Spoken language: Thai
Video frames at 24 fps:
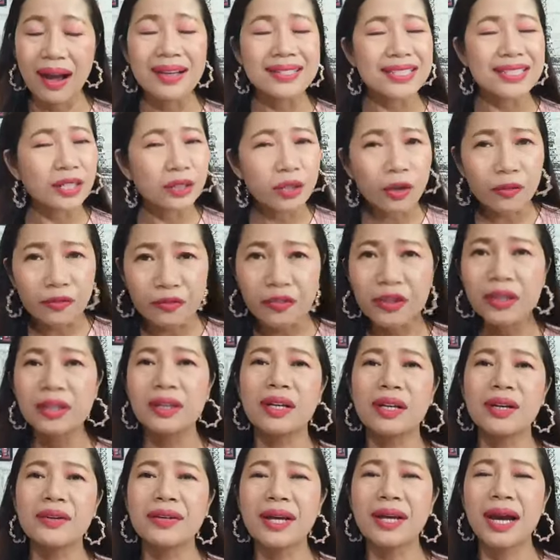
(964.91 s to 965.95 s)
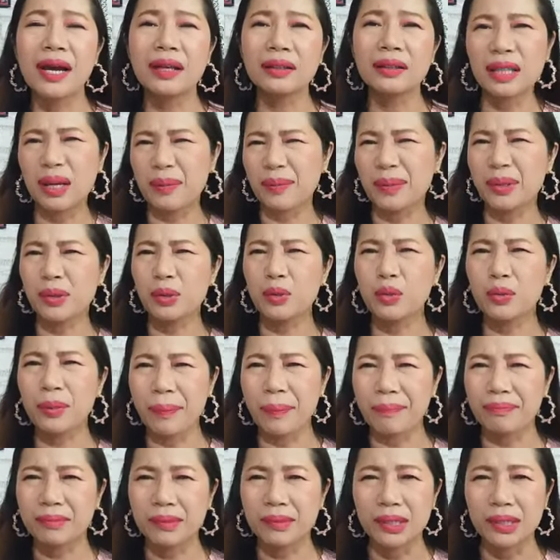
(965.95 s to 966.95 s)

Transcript: ฉันก็ฝึกแล้วนะ แต่มันดูแบบ